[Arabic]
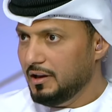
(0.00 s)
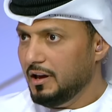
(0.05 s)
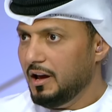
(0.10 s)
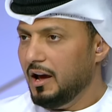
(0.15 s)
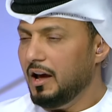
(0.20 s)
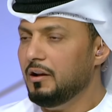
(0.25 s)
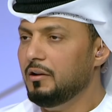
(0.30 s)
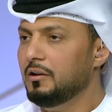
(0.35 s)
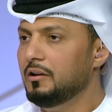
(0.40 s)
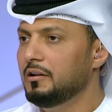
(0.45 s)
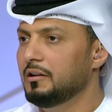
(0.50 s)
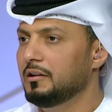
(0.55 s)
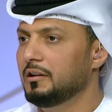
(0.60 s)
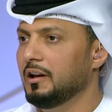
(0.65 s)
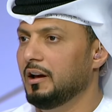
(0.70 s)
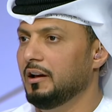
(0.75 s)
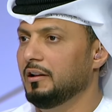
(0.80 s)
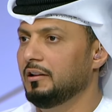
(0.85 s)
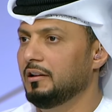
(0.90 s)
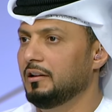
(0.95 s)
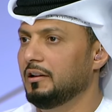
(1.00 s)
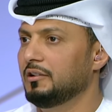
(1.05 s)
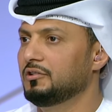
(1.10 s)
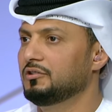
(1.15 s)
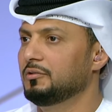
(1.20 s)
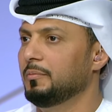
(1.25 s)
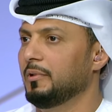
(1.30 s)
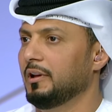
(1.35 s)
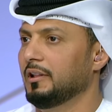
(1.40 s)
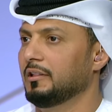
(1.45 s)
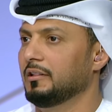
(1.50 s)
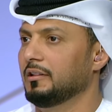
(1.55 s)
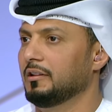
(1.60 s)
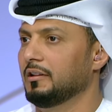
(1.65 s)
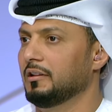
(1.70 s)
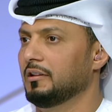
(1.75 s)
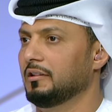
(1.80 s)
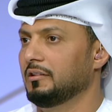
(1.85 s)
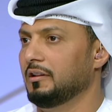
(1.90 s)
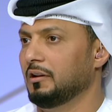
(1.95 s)
هل يعني يجب ان
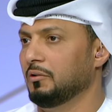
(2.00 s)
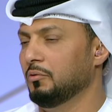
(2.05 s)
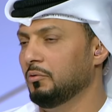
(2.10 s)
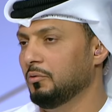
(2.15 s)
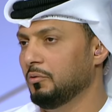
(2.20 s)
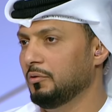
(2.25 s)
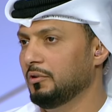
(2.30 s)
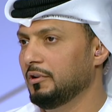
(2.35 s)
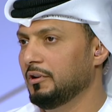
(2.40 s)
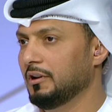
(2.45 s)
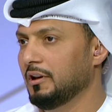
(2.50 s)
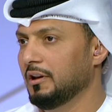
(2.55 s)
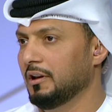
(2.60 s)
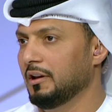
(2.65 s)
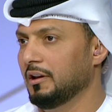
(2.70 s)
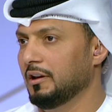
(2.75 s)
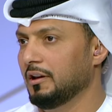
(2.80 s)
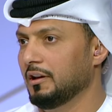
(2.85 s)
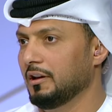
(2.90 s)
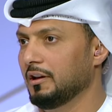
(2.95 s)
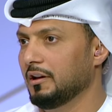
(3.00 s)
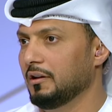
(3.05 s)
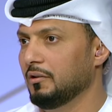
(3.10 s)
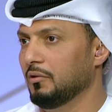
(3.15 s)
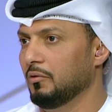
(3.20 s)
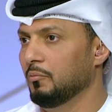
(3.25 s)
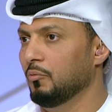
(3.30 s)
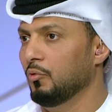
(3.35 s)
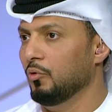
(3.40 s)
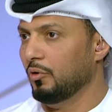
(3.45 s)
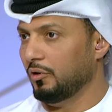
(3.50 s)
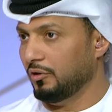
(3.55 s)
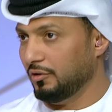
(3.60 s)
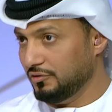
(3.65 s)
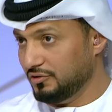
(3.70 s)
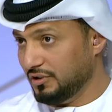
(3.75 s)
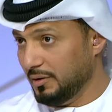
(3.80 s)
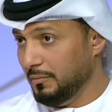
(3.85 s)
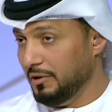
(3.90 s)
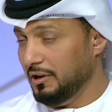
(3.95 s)
تكون آه، الامور
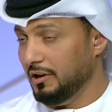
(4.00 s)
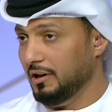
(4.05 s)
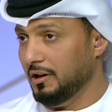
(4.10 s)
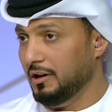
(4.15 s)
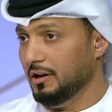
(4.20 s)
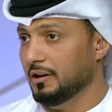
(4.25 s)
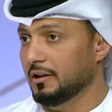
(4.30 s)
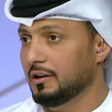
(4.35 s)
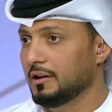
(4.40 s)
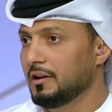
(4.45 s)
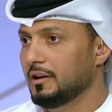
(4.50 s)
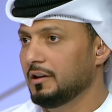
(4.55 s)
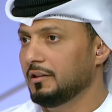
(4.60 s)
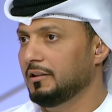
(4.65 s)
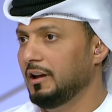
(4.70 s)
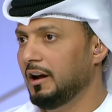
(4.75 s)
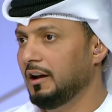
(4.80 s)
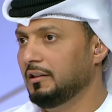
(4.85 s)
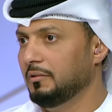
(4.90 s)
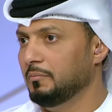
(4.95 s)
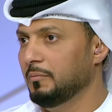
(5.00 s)
جميعها تحت